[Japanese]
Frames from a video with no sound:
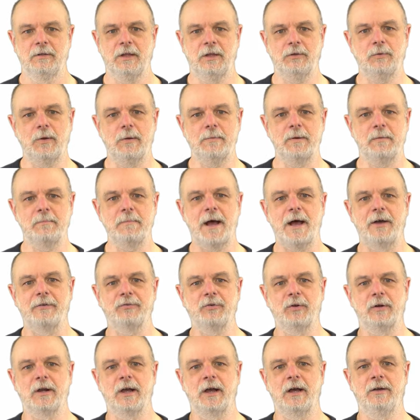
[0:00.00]
う例えば、まあ、
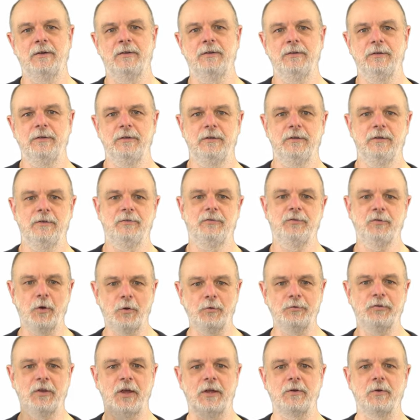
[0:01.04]
それが
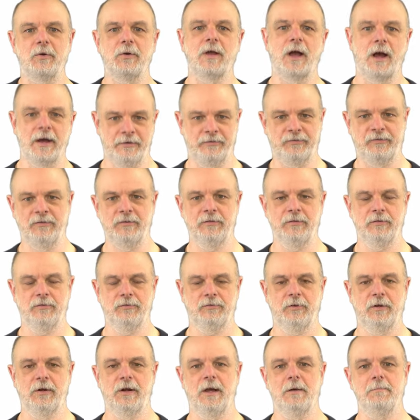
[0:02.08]
操作の数、
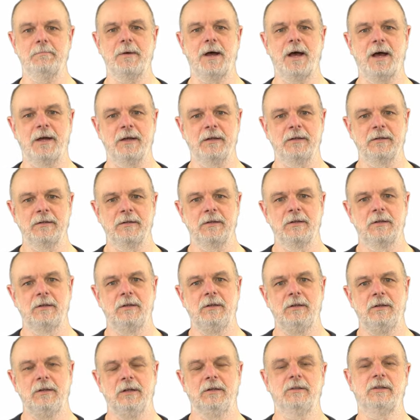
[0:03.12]
それがまあ、
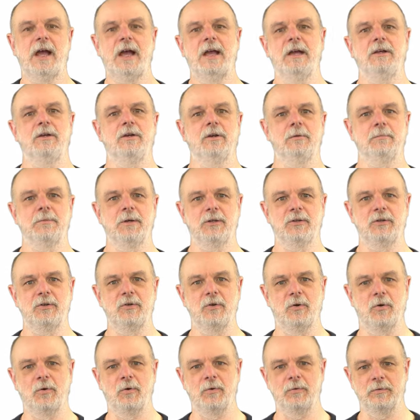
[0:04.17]
entanglement
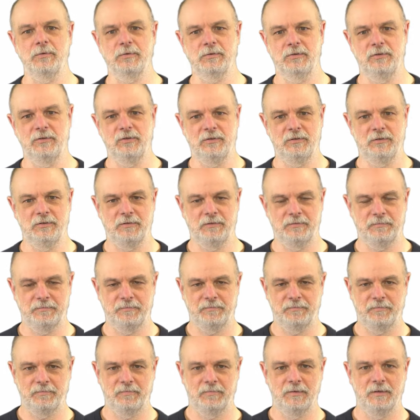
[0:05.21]
の
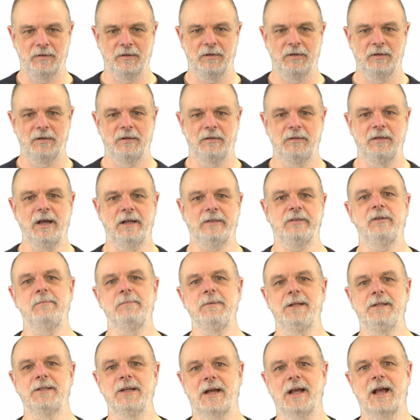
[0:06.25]
やって
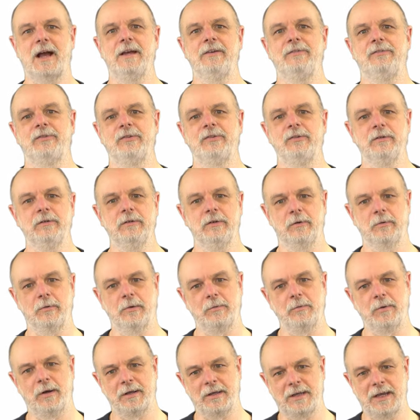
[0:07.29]
みた回数、あるい
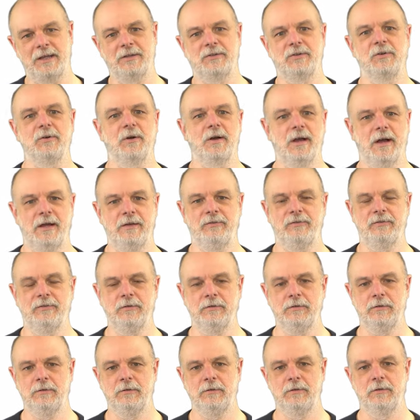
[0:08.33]
はゲートの回数、
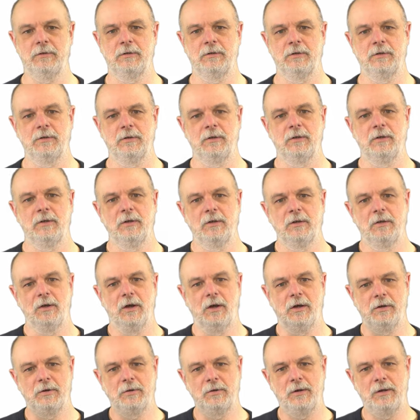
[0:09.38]

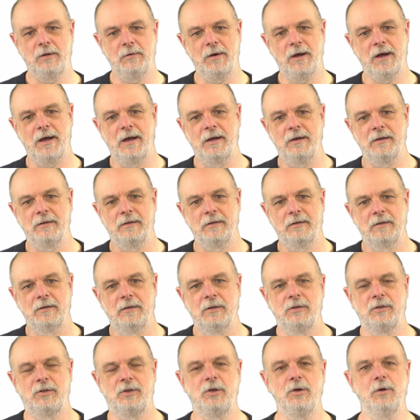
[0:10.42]
あるいは
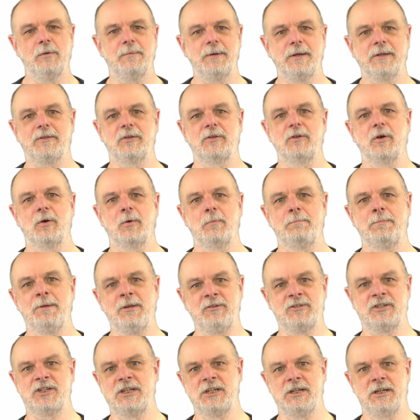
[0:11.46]
キュービットの
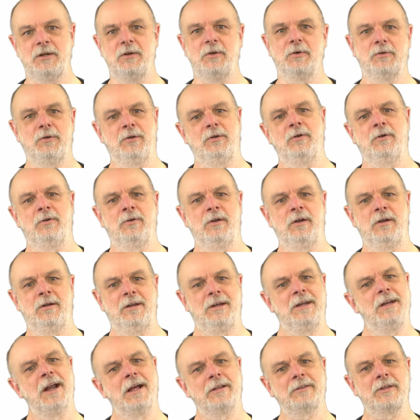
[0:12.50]
ビジーのの
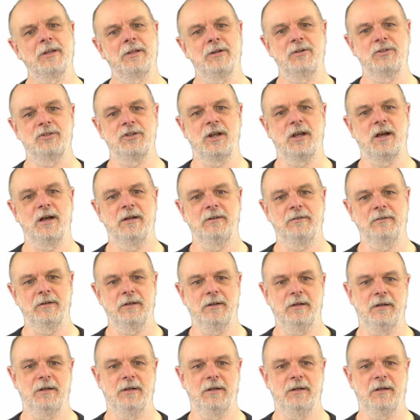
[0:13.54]
になっている時間、